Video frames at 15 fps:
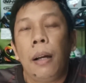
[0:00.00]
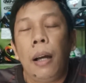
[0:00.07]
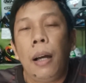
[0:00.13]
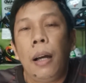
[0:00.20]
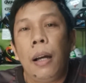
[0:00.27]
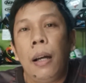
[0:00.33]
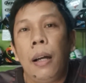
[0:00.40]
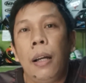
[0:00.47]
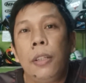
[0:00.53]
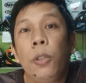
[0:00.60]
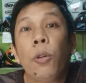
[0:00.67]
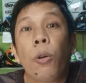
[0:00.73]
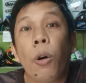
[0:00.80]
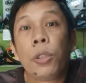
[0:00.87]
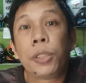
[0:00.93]
uh,
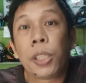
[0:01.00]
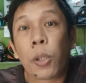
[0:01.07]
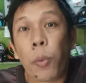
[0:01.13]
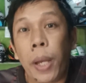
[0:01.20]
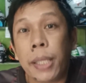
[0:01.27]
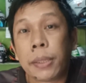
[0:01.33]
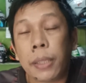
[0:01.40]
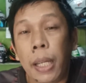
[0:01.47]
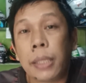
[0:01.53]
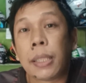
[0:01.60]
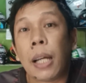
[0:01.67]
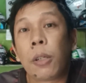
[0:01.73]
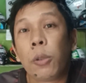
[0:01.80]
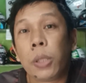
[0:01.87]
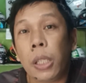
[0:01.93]
yung consequence ay
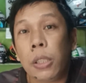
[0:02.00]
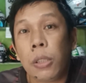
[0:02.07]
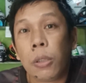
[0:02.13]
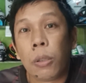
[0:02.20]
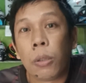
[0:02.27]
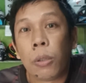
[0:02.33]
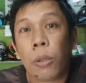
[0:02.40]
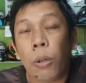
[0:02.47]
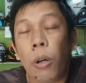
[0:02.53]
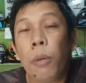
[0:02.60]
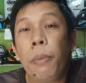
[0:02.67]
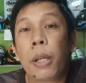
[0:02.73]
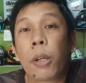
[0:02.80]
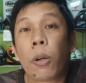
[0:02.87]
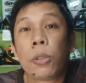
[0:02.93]
sagutin nyo.
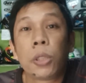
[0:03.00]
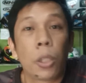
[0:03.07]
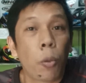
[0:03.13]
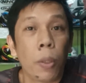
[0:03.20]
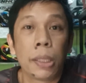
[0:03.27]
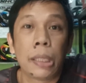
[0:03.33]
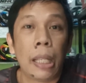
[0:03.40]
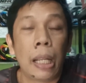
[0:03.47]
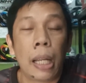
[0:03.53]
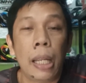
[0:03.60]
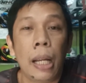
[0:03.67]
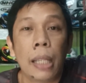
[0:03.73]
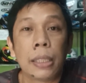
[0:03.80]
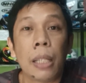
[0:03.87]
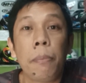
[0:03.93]
O may consequence talaga
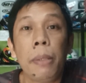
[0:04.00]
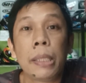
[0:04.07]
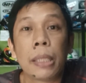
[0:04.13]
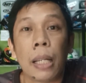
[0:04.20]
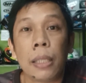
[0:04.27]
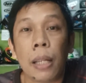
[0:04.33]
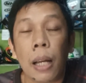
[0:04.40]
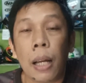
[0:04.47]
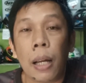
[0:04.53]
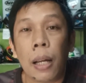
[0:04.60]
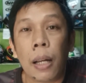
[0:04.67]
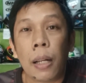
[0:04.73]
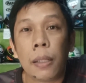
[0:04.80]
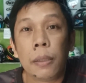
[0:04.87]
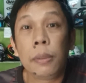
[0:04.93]
yan. Kasi minsan,
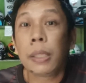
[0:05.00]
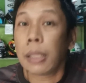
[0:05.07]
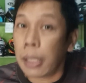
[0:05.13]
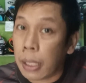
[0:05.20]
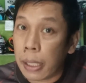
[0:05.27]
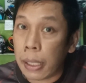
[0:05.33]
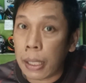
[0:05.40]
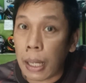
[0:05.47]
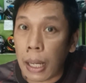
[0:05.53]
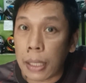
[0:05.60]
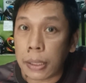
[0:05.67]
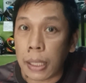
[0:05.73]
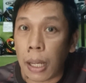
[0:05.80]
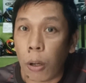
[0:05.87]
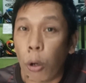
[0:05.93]
uh, hindi talaga
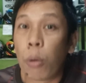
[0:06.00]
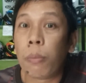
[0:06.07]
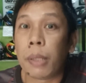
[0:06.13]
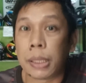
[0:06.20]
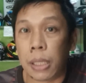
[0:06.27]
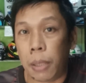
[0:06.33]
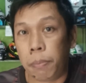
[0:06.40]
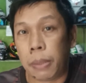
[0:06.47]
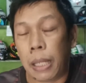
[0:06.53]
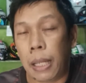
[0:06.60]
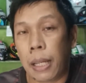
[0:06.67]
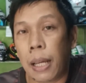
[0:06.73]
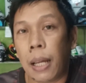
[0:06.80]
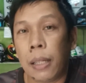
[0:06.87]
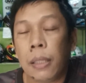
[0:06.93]
nagkakasya o masikip
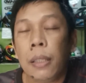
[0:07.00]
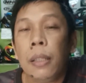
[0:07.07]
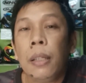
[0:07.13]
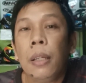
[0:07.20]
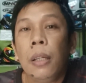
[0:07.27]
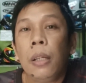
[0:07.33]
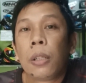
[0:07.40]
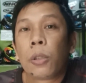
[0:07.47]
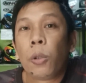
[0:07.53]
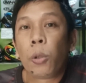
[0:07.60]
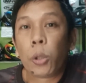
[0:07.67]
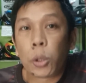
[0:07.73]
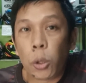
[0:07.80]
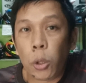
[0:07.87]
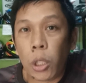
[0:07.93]
talaga.
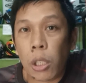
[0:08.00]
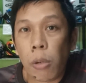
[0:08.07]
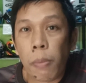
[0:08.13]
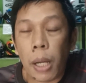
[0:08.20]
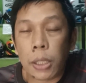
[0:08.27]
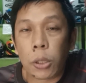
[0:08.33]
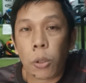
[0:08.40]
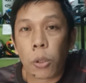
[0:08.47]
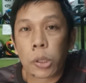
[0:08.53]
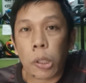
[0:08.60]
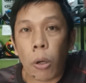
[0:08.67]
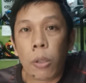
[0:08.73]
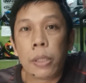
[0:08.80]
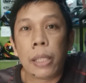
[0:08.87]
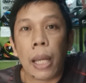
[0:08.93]
Kung gusto nyo na makasiguro
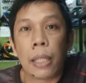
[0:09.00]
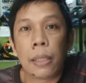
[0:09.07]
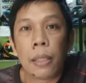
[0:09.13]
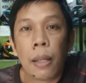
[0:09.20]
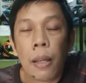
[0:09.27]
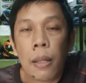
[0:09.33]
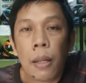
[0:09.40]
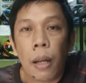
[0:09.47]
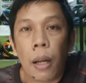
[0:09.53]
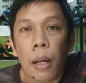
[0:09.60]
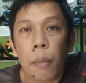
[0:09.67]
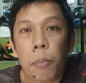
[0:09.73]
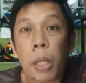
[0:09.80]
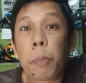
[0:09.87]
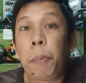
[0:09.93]
sa online,
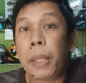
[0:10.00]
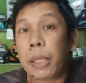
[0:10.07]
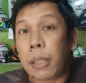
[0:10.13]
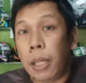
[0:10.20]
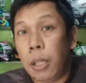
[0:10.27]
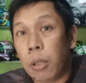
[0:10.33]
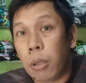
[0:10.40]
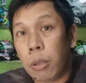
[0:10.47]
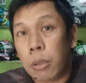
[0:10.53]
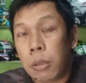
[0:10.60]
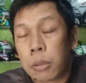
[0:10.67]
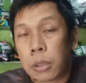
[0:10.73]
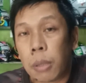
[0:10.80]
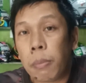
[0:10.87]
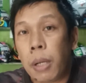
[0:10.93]
uh, mag-fit kayo
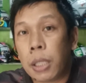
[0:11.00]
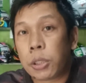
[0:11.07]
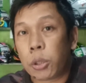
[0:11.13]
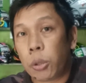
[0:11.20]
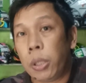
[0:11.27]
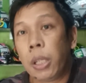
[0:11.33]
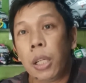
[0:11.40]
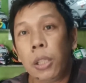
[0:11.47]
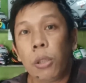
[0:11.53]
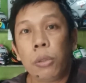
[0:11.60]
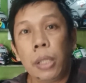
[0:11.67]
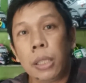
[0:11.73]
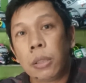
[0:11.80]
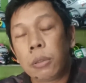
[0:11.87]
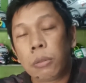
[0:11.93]
sa mga store na
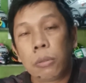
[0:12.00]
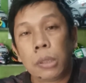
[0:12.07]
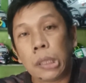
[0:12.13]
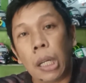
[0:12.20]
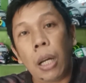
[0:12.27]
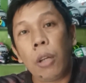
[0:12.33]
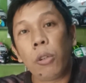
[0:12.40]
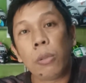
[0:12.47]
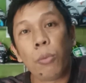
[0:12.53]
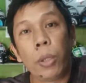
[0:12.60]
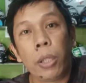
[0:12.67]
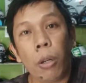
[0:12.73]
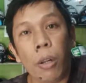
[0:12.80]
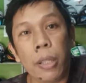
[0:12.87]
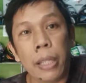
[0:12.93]
ganito, then saka kayo
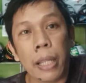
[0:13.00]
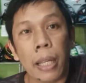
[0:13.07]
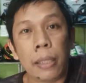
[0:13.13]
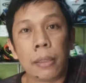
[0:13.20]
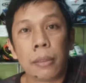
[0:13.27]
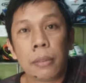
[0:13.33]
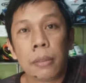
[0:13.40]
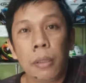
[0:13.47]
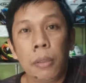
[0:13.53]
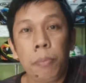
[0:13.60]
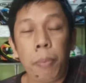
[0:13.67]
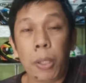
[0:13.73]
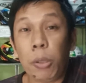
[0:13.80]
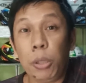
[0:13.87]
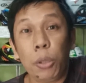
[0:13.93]
kumuha ng online.
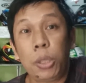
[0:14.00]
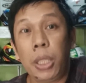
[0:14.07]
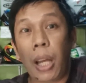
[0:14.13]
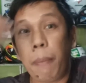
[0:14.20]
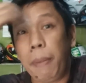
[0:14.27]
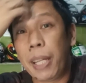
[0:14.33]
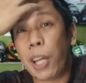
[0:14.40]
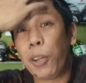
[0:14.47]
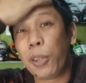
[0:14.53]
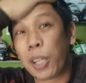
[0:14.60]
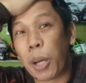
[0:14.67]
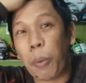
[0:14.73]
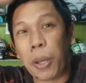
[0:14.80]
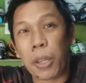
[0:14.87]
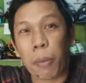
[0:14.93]
Pero hindi ko sinabing ganun
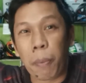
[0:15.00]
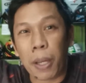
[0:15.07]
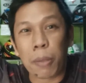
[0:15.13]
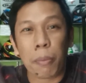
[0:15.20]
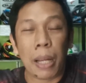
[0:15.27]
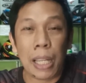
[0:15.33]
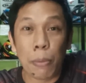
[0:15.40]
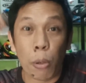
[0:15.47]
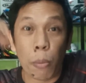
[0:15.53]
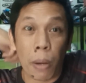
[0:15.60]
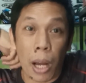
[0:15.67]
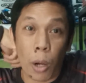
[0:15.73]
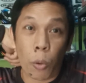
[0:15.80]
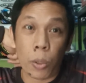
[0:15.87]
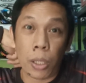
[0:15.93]
gawin nyo, pero mali mo,
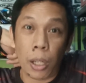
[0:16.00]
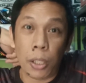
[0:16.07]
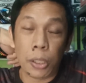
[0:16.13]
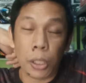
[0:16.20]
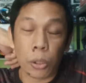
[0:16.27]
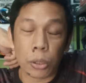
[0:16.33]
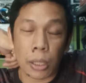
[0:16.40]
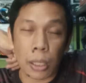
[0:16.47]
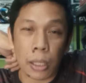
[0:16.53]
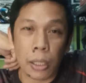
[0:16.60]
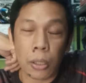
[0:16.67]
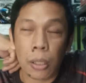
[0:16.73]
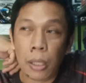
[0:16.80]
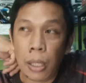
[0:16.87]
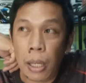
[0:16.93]
makakuha kayo dito sa
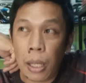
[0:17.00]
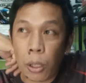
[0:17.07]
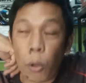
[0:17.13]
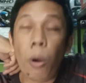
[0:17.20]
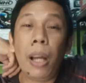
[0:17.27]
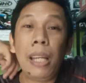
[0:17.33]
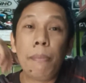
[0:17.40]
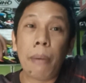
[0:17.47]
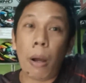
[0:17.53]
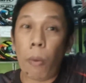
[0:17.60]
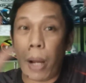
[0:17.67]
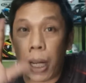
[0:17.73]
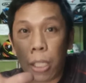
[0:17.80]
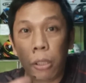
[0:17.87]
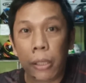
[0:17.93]
ganito. Kung
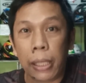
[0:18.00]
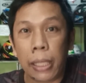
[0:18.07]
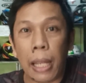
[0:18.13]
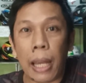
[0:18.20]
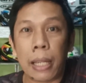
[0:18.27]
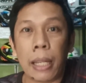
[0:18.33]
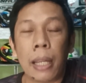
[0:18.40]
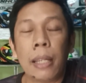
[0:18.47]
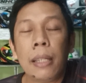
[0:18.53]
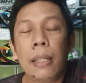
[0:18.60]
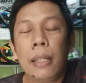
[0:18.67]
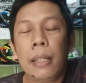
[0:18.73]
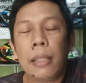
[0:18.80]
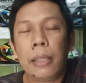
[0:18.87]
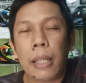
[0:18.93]
halimbawa, ganun
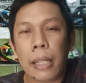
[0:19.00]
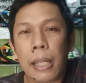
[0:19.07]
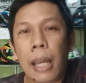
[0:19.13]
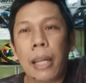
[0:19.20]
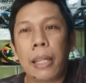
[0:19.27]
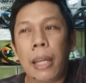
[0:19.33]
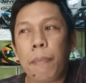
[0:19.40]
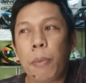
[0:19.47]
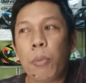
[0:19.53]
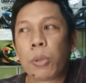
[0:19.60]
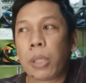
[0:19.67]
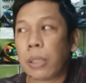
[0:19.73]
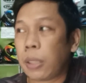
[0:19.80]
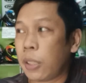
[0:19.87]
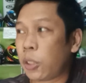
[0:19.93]
nangyari, Nangyari,
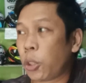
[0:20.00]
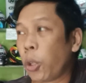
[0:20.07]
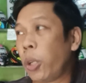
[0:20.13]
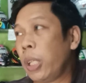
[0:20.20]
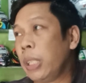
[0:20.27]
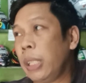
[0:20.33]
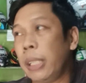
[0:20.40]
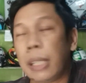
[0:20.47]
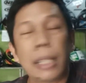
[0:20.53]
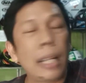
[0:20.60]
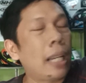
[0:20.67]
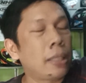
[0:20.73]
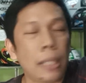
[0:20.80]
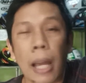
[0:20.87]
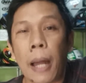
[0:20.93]
pumunta ka sa store, hindi
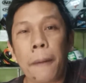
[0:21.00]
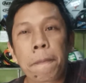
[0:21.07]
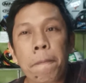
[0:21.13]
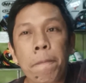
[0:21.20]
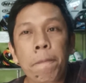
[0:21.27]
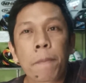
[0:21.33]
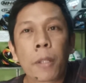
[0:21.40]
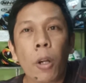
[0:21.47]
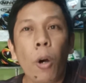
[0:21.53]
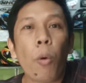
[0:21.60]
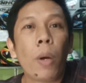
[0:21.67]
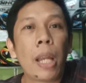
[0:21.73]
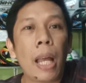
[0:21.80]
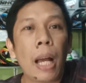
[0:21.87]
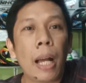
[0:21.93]
nagkasya, o
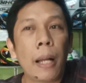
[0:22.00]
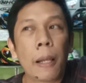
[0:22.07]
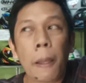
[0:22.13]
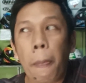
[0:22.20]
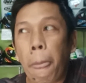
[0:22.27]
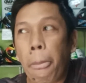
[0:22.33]
wala kang